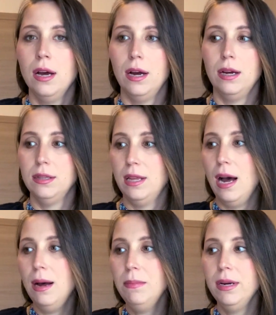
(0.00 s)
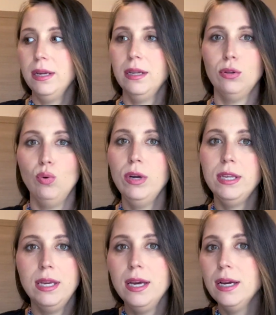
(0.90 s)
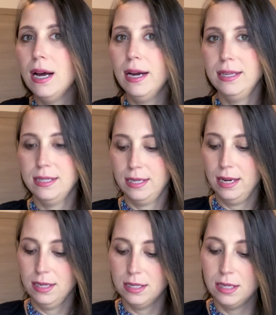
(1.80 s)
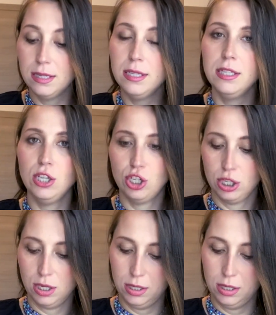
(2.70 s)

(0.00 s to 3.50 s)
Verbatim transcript: а, дамы, но не как не среднестатистический.